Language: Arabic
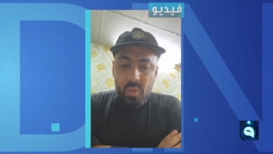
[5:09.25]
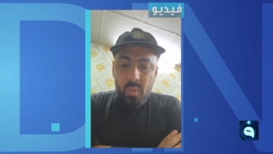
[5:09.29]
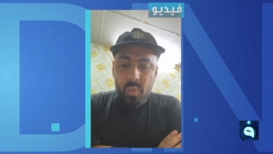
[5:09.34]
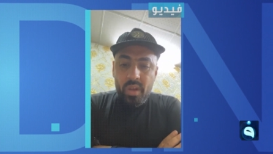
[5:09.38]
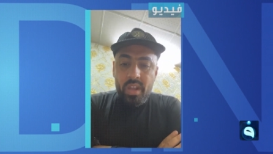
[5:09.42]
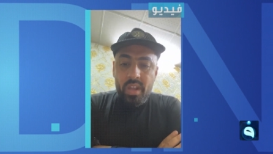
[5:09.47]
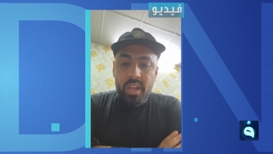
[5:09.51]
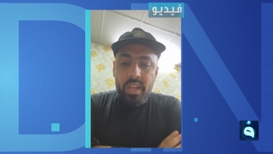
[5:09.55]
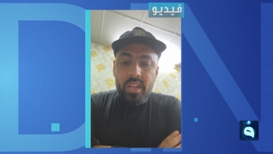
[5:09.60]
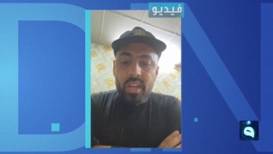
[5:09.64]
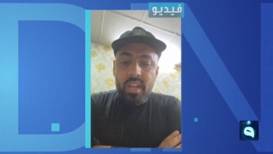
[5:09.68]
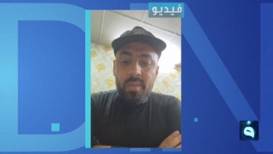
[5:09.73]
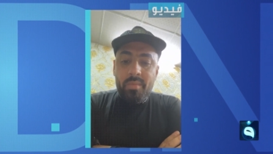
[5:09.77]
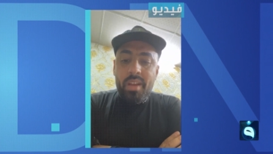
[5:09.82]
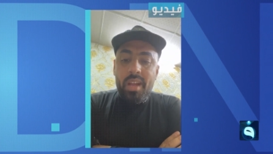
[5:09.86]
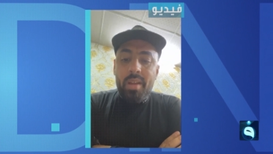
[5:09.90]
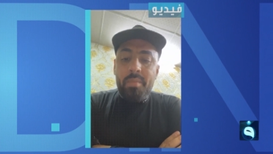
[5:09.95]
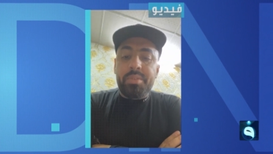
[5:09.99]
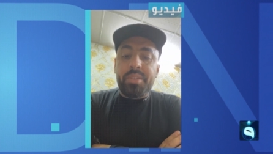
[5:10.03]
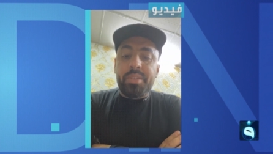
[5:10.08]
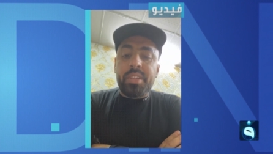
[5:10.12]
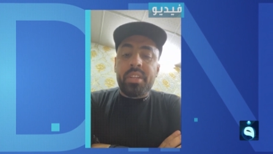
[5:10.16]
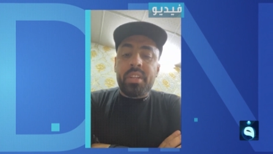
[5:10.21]
واللي هي
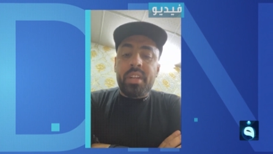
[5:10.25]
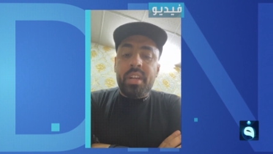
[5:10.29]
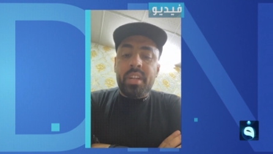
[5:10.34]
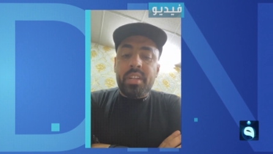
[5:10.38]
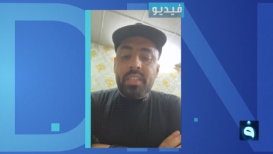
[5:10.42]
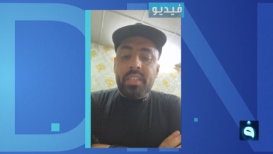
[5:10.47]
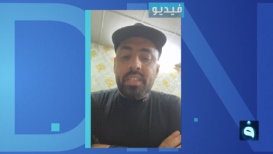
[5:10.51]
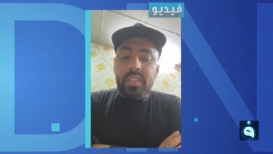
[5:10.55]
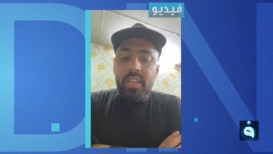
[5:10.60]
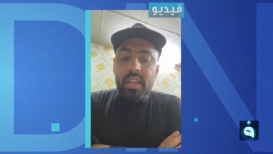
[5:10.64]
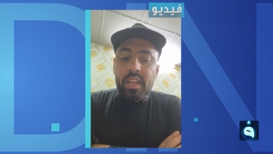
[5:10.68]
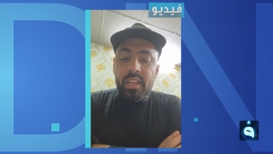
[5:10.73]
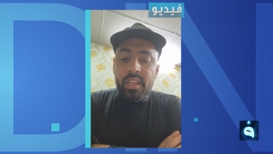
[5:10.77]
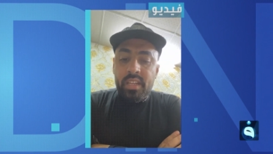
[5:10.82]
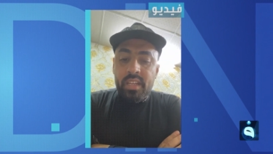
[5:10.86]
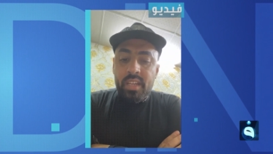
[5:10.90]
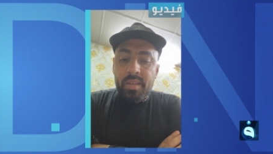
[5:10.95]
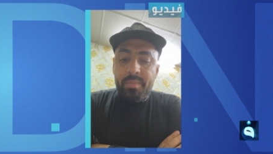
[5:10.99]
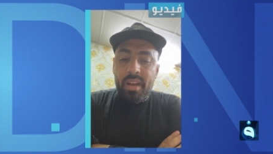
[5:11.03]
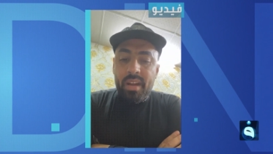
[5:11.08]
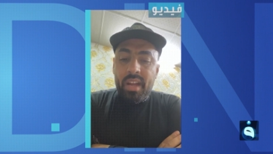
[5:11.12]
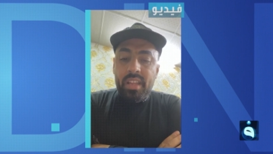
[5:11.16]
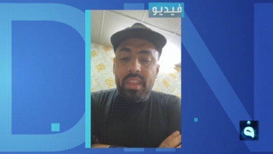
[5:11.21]
محبه الناس هي هاي
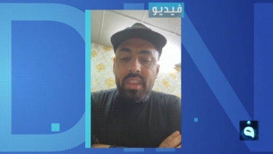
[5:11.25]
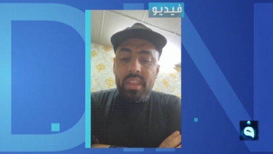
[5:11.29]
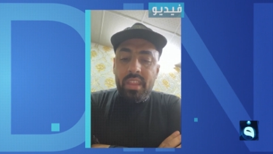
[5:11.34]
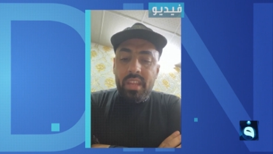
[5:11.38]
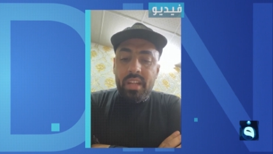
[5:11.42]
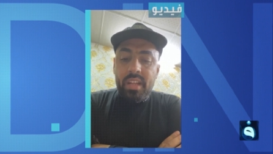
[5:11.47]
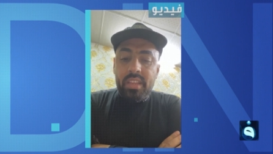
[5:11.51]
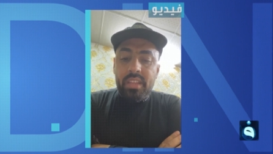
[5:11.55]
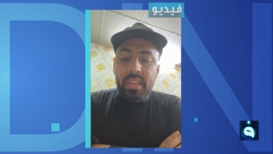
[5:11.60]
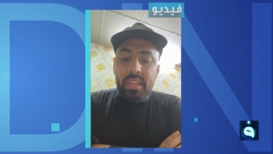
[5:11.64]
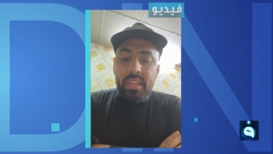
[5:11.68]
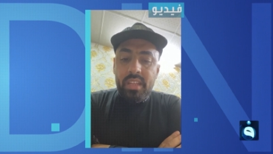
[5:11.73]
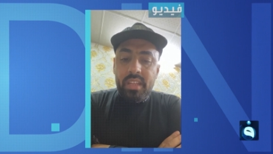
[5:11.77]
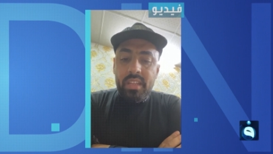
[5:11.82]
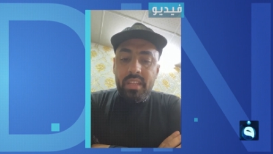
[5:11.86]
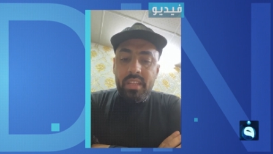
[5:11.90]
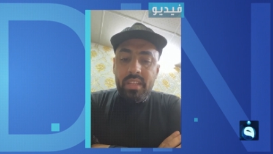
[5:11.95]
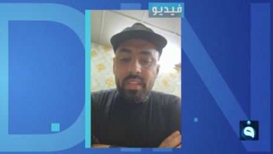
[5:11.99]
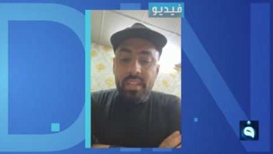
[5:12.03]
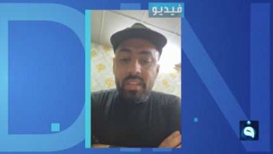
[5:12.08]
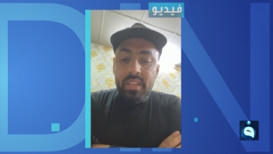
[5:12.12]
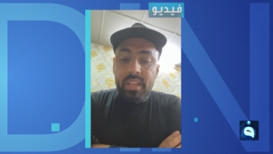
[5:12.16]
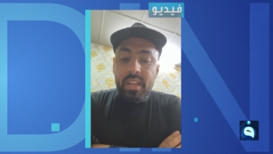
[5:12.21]
انه بحد ذاته
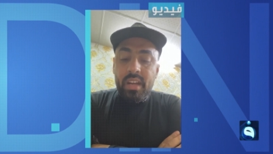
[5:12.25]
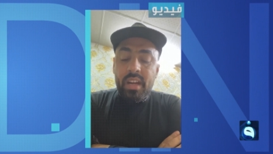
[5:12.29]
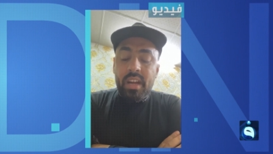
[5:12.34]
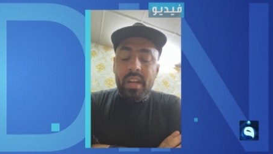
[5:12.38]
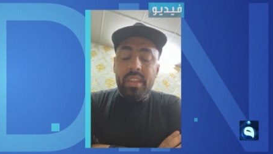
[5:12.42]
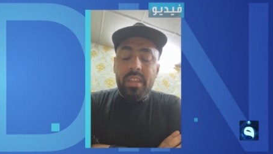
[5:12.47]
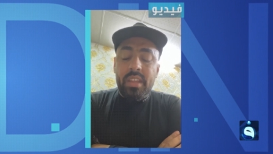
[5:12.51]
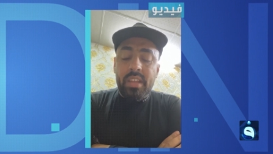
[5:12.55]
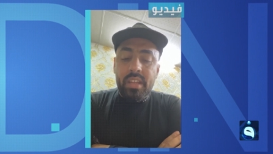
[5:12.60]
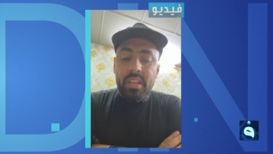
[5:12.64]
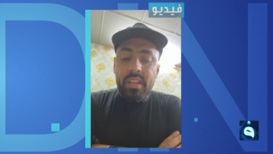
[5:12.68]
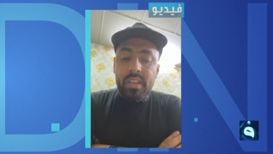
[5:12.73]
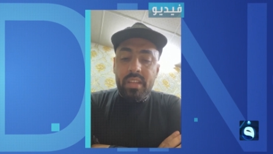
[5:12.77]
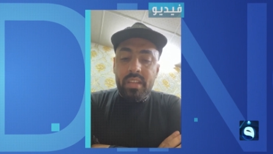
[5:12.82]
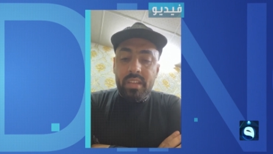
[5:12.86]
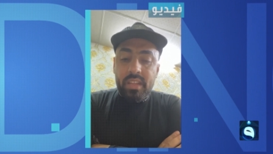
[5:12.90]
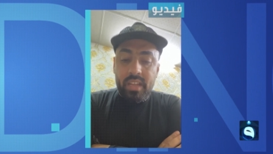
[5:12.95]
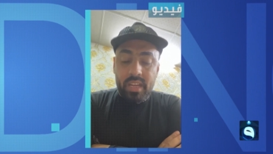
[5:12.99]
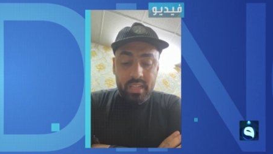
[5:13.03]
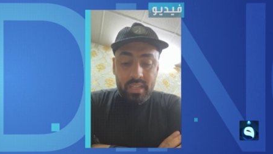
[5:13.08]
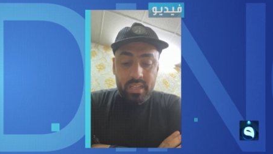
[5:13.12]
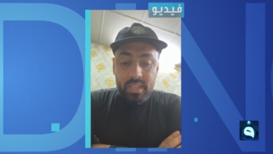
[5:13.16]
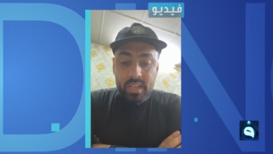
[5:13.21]
هذا
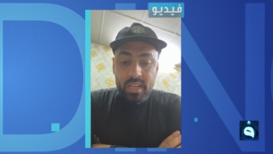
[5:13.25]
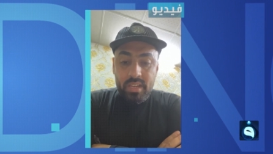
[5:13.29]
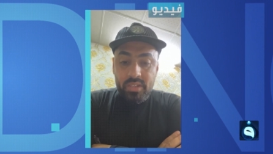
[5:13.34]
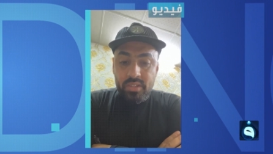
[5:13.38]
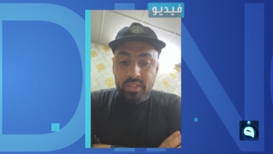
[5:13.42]
يعني هاي